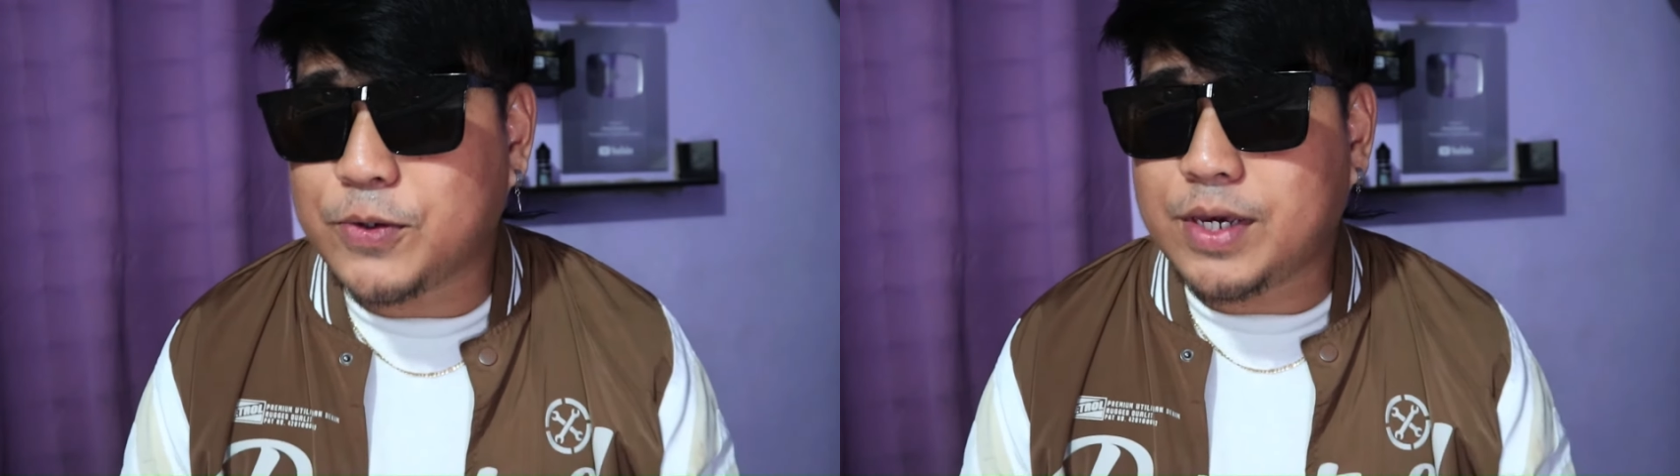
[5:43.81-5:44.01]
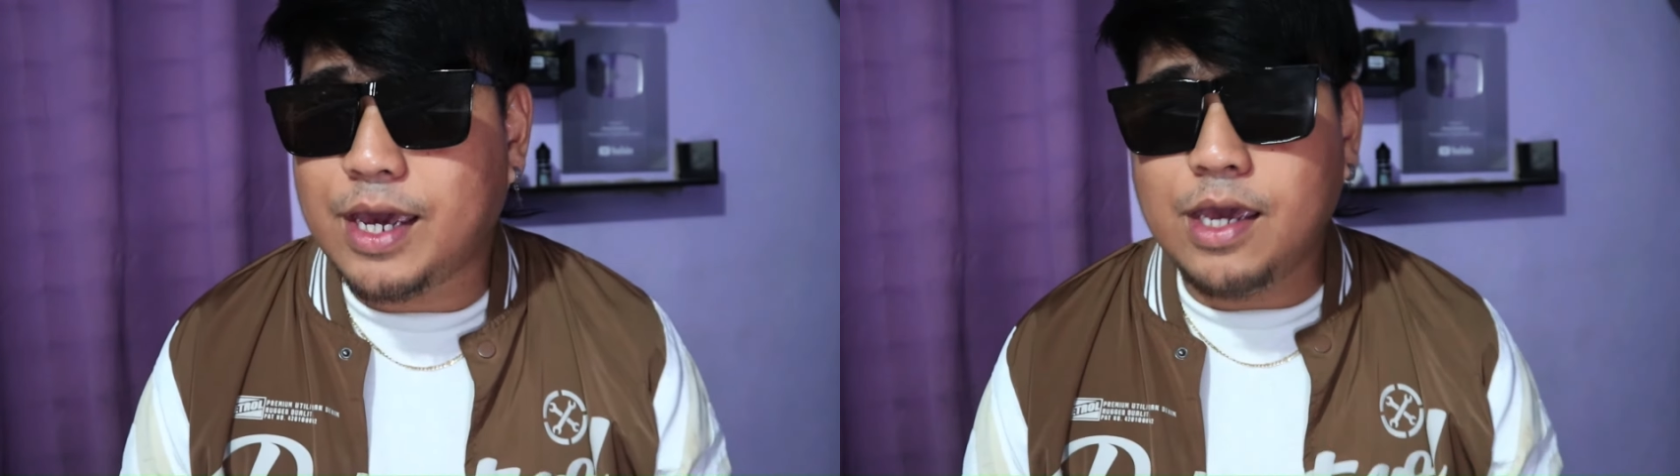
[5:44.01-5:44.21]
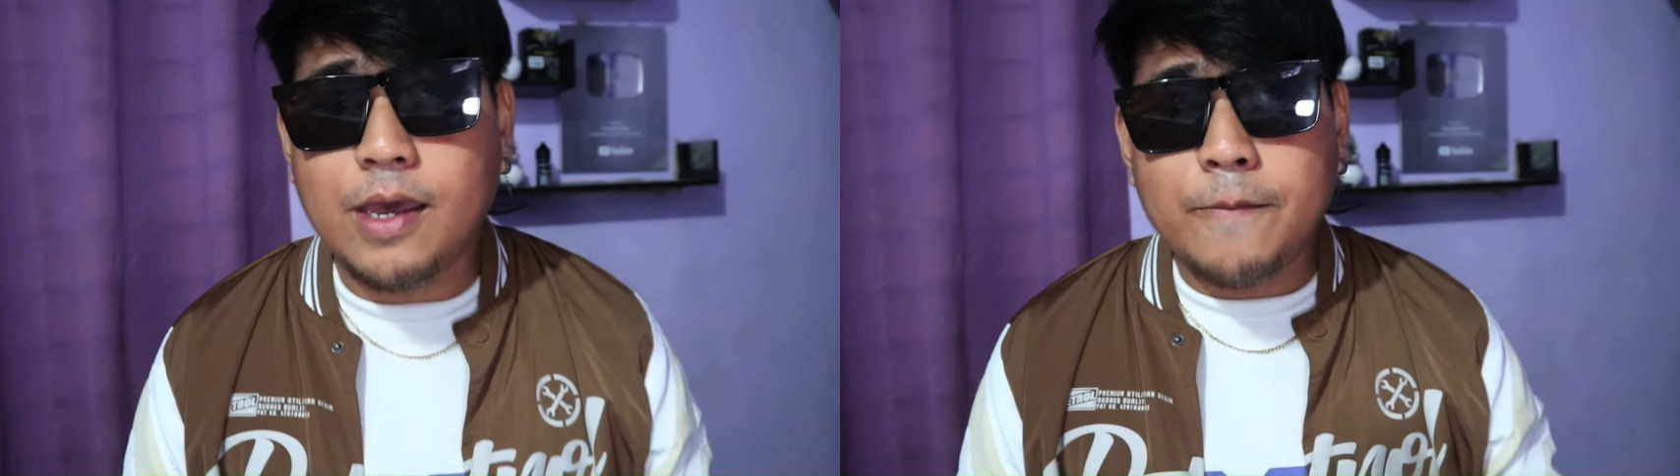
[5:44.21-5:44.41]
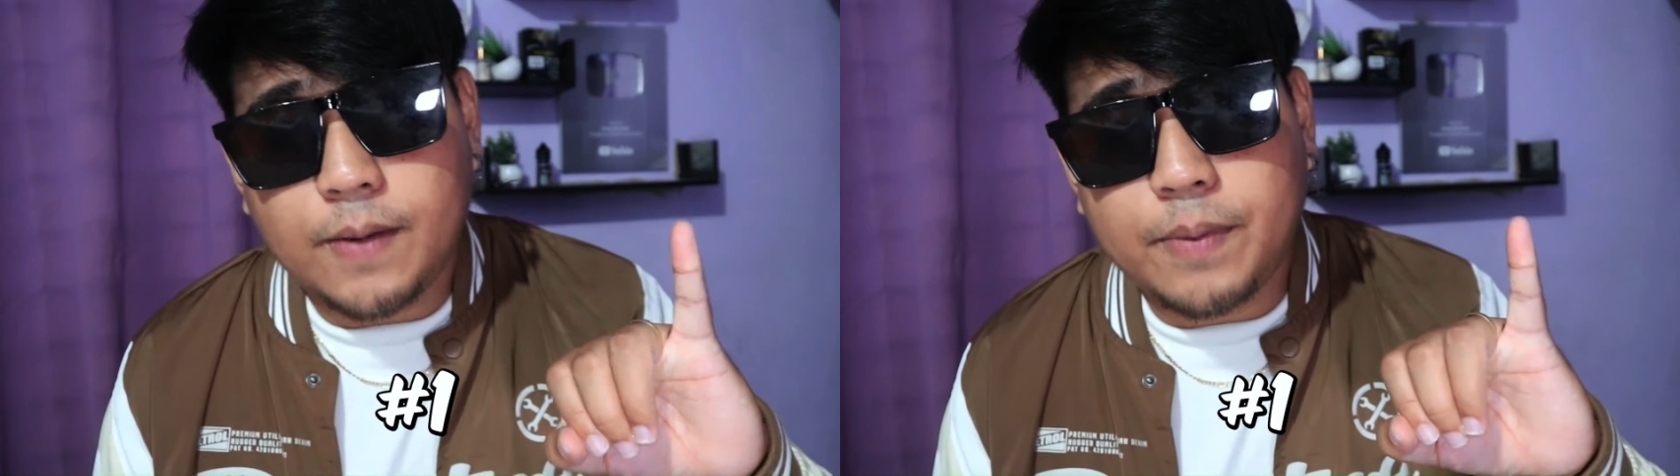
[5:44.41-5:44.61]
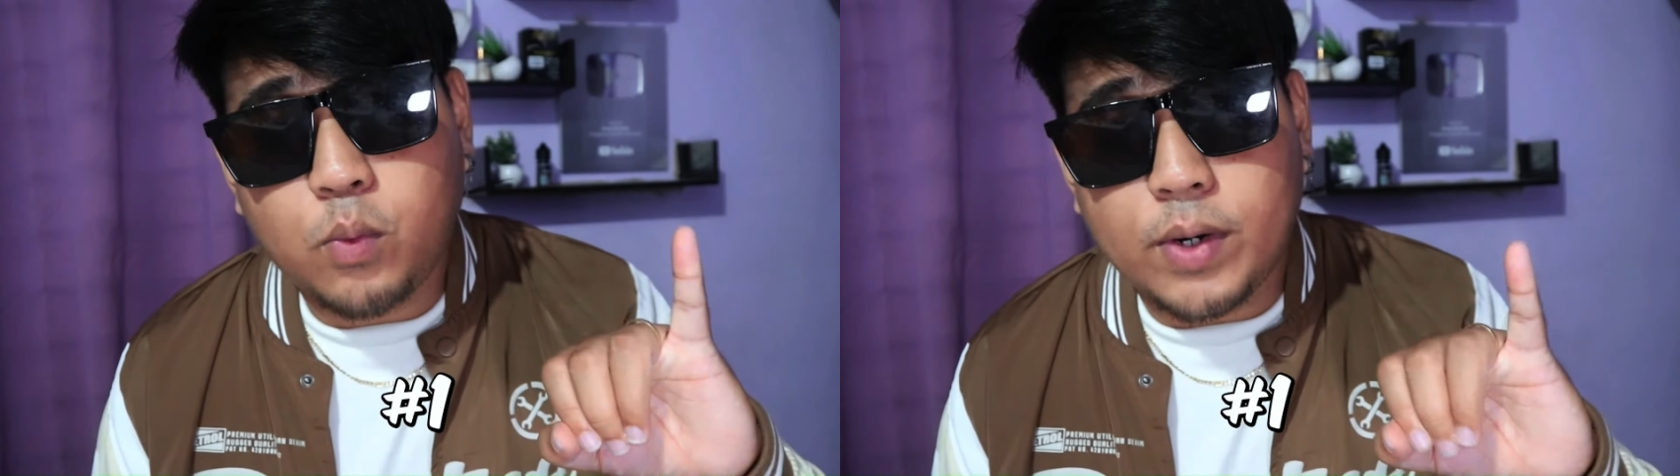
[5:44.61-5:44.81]
Okay,
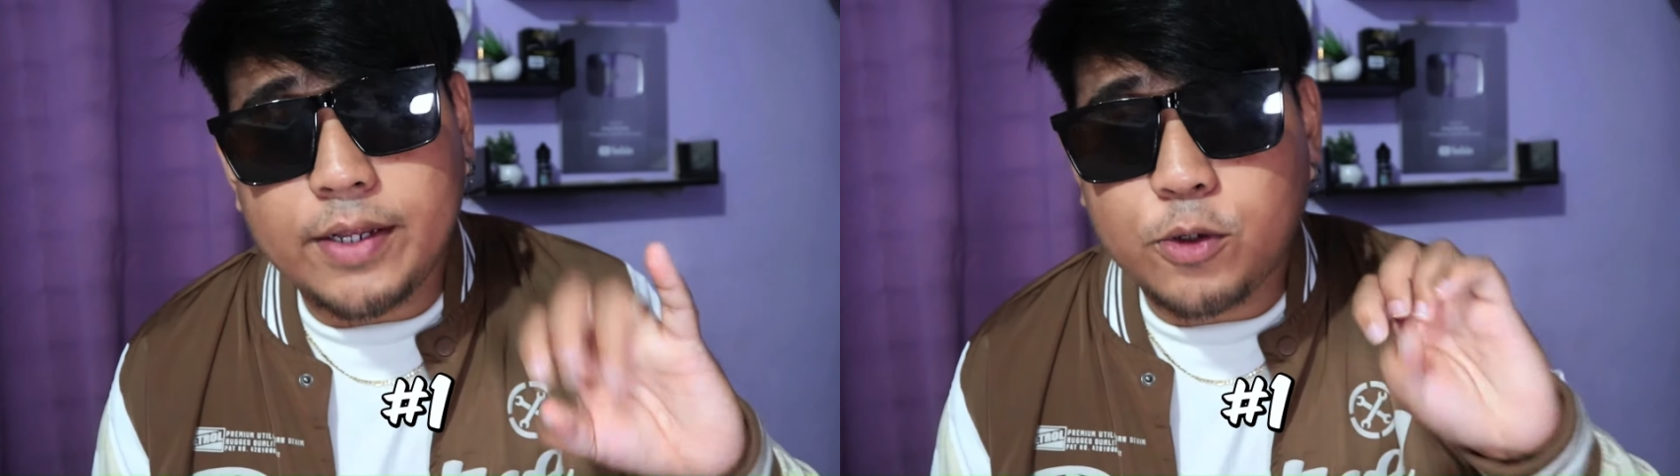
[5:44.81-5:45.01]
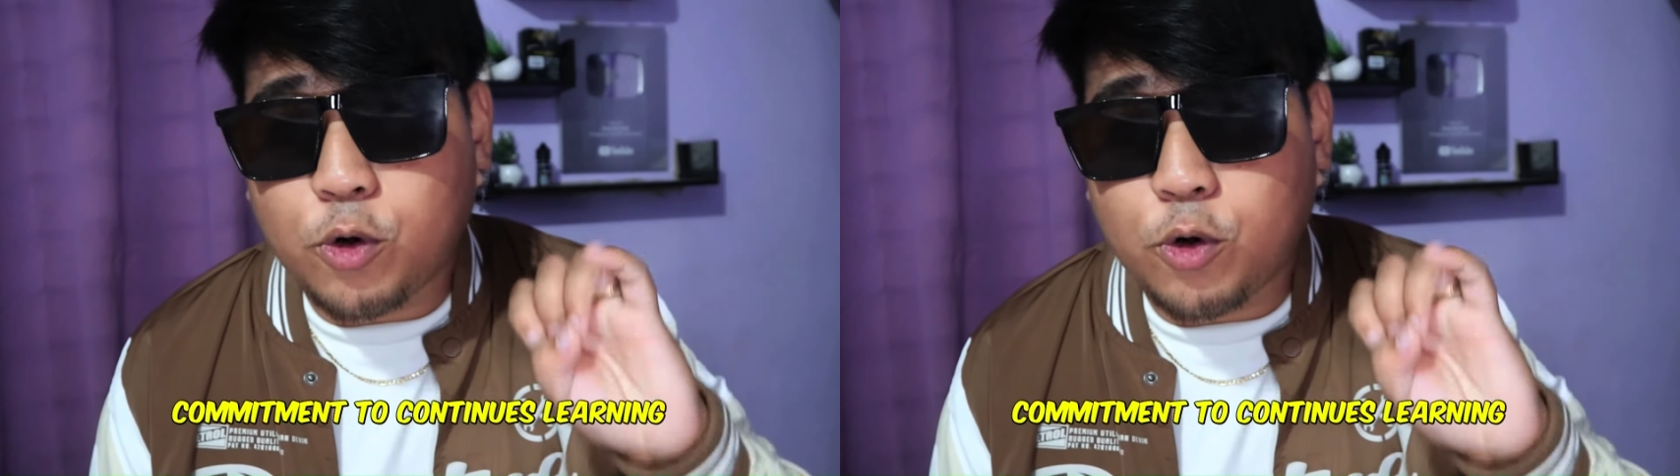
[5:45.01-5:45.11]
number one,